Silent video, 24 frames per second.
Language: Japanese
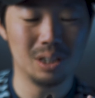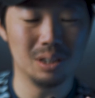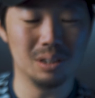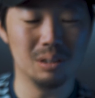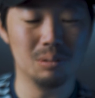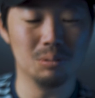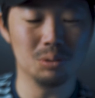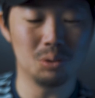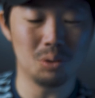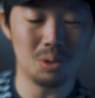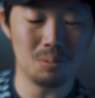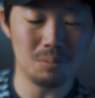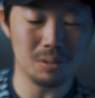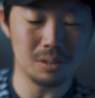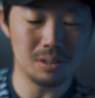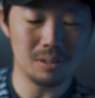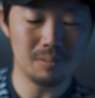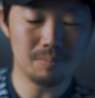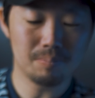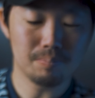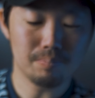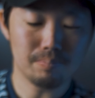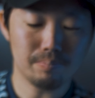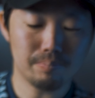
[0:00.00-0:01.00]
何でも撮れます。
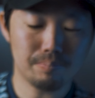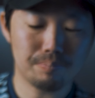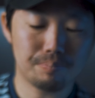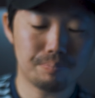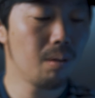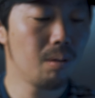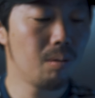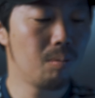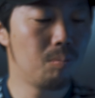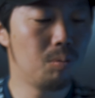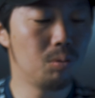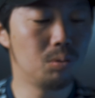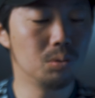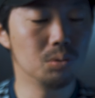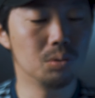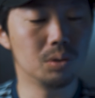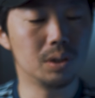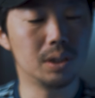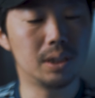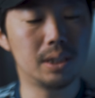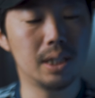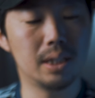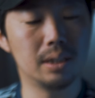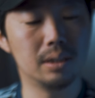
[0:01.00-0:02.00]
僕
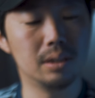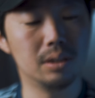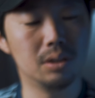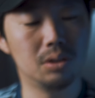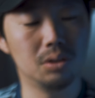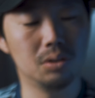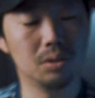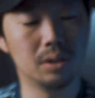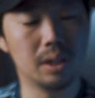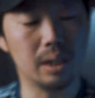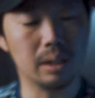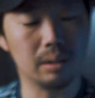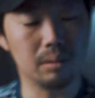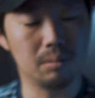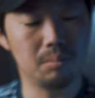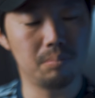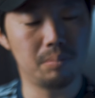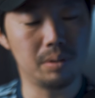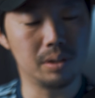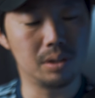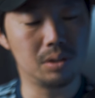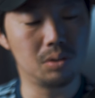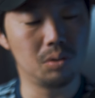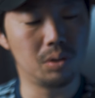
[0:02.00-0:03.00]
の2020年
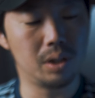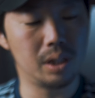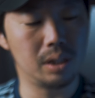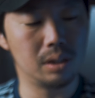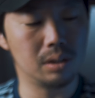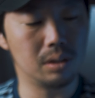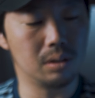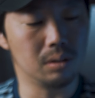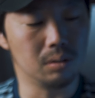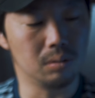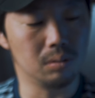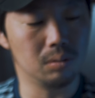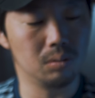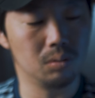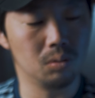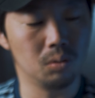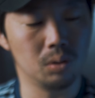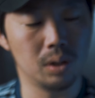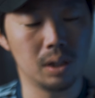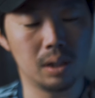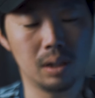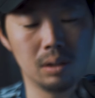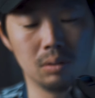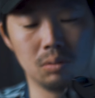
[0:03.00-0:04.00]
ベストレンズ
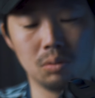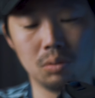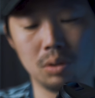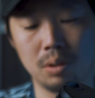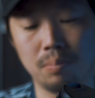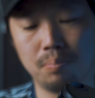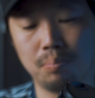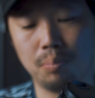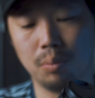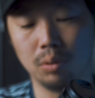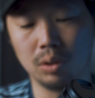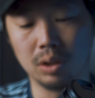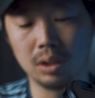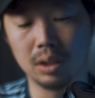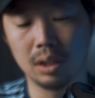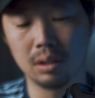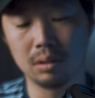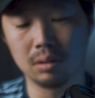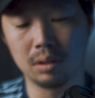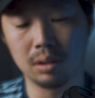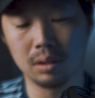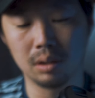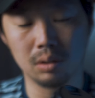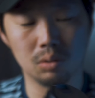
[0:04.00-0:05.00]
の中の1本に
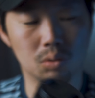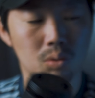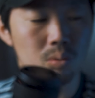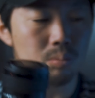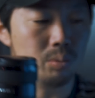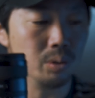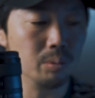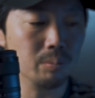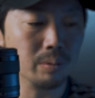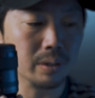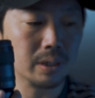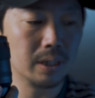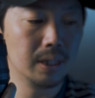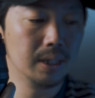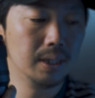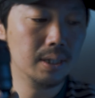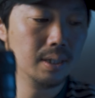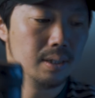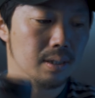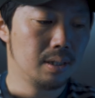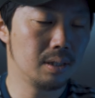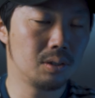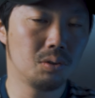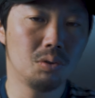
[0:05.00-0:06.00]
なるかなと思います。
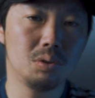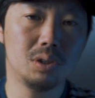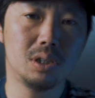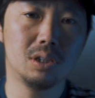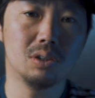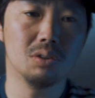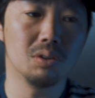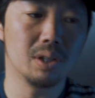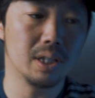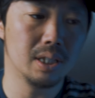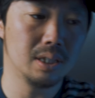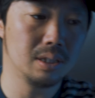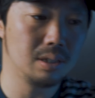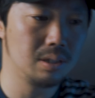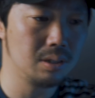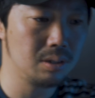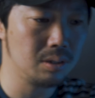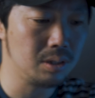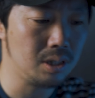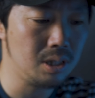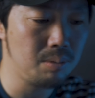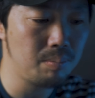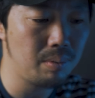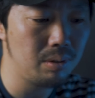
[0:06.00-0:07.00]
でソニーの
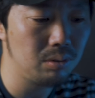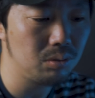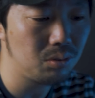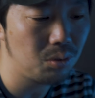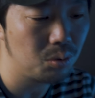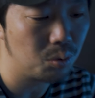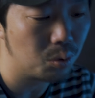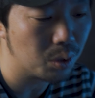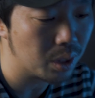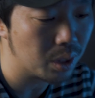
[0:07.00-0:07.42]
レンズ、E マウント